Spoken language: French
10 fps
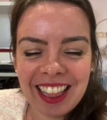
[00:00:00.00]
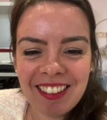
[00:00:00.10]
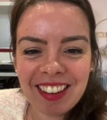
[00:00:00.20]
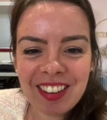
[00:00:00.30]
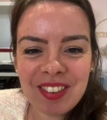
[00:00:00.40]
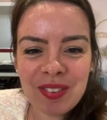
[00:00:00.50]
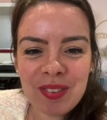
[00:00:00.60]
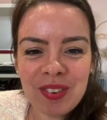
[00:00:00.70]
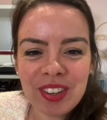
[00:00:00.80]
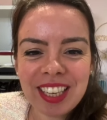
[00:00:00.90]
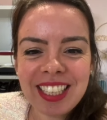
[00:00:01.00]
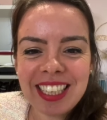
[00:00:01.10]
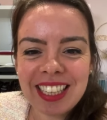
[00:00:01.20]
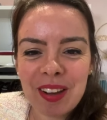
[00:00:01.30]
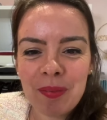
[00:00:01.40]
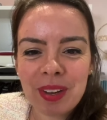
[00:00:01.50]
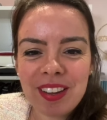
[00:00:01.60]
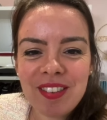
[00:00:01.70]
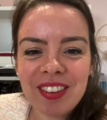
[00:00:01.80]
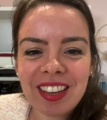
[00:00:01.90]
La version fleurie, c'est ta
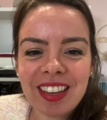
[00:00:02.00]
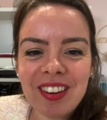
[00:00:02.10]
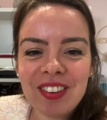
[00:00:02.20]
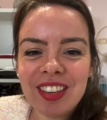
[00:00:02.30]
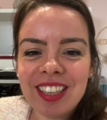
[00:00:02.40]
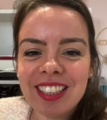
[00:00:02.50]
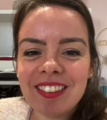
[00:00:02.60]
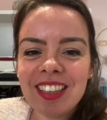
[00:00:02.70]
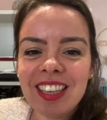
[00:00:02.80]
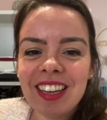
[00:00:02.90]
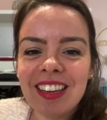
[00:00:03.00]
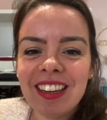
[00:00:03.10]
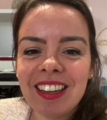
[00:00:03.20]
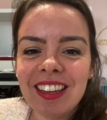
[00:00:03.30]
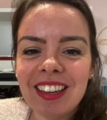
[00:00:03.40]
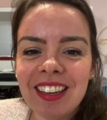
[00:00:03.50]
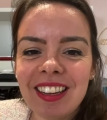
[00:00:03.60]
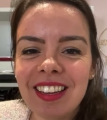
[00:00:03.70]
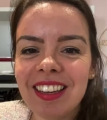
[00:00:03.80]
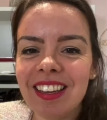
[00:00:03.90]
préférée, Corinne. C'est vrai qu'elle
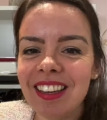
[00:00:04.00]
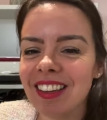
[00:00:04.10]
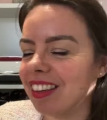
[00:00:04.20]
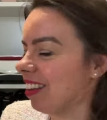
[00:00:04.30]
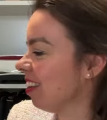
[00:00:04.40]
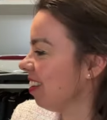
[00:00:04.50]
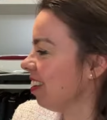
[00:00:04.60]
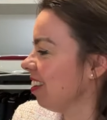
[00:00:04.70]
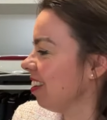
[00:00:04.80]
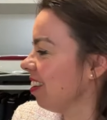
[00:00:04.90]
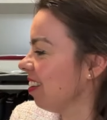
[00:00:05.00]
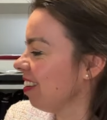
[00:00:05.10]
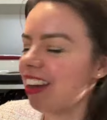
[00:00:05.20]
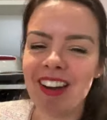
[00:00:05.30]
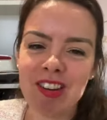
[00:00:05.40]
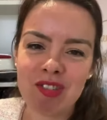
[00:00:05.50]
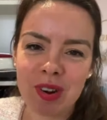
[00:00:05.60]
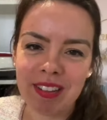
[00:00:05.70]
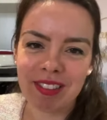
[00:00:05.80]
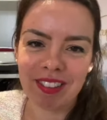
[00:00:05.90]
est... Elle est
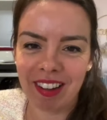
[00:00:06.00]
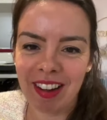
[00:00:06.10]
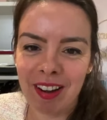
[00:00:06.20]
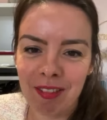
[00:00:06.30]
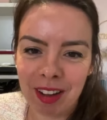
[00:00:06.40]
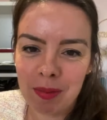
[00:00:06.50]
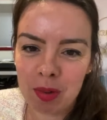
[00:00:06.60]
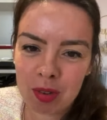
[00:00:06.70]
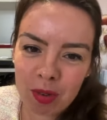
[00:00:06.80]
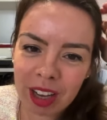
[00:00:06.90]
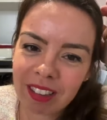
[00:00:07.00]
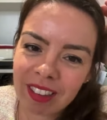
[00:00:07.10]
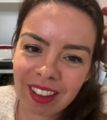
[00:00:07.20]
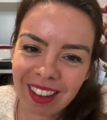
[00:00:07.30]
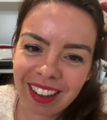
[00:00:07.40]
chouette. Elle est vraiment chouette.